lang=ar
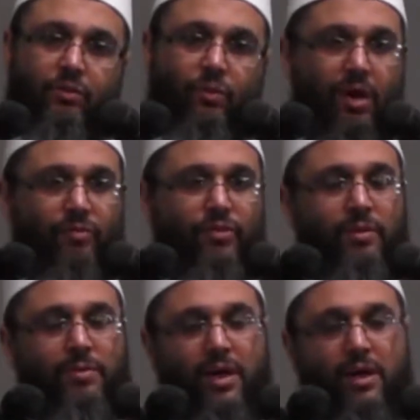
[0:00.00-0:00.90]

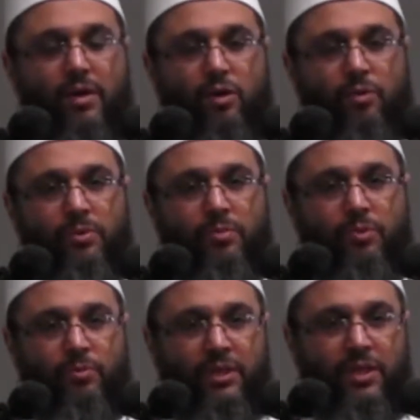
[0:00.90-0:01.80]
وقفنا مع ام
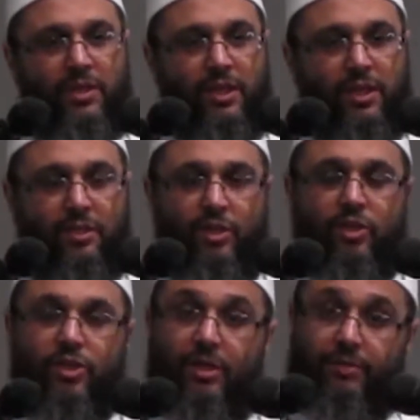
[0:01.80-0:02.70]
المؤمنين
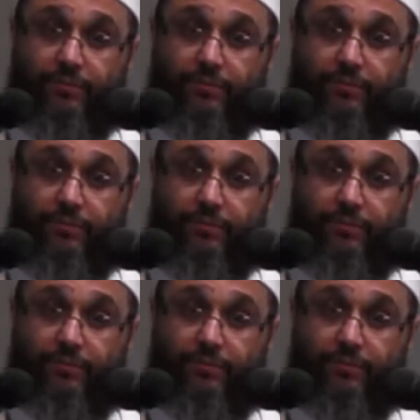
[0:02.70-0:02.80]
خديجه